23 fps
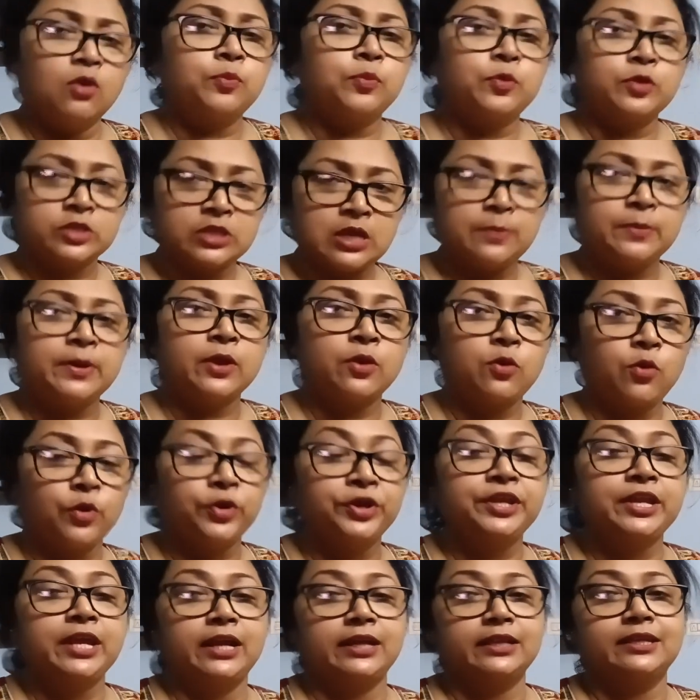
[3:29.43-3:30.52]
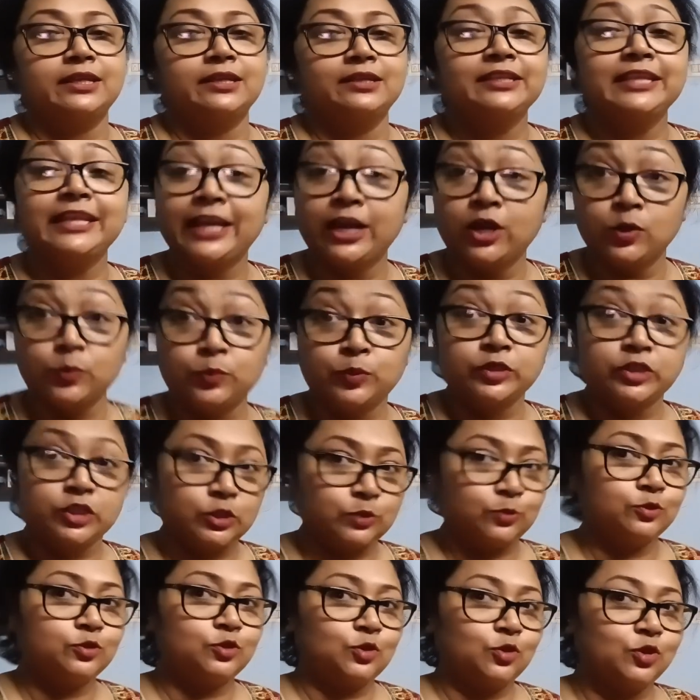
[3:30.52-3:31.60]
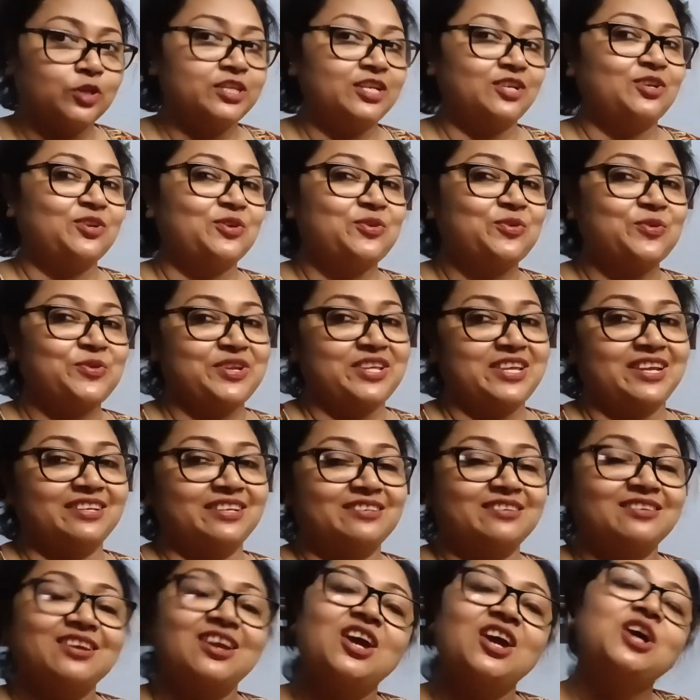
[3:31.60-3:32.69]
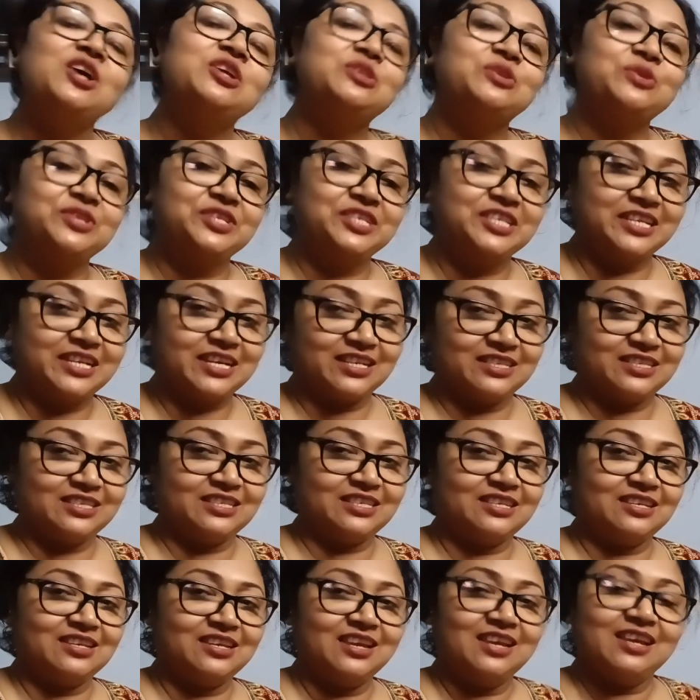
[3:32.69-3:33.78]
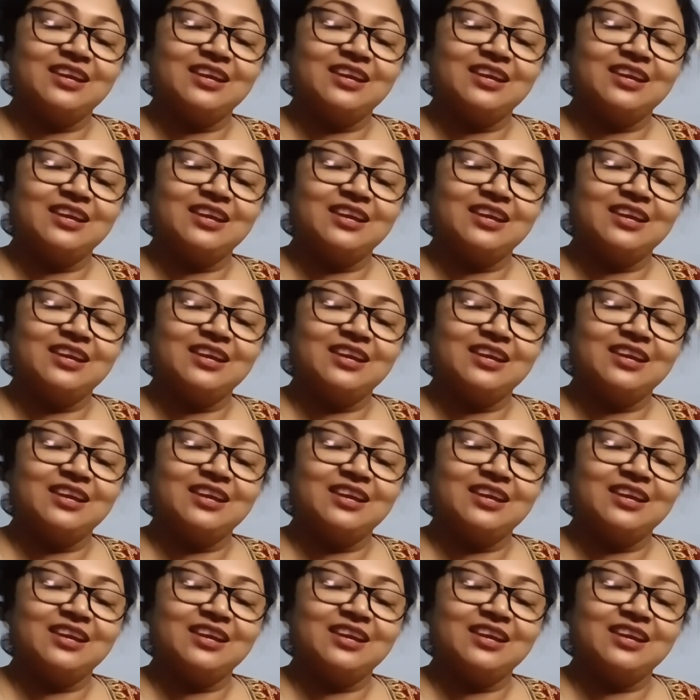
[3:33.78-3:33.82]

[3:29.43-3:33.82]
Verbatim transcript: উপোস আমরা করি আর কি নীলের উপোসে সমস্ত যেগুলো করি আর কি তো ঠিক আছে